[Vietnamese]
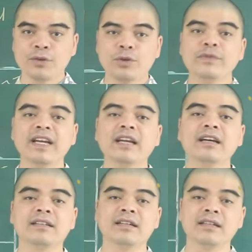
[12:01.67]
Quý vị hãy
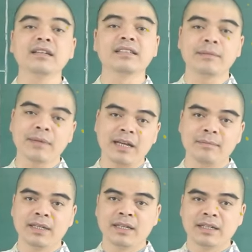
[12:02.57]
cẩn thận, đừng tham
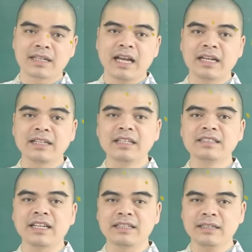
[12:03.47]
lam, càng
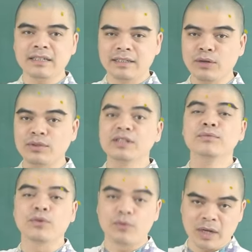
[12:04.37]
nên tránh đầu tư
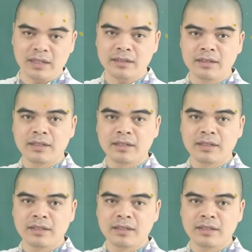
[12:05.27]
mù quáng.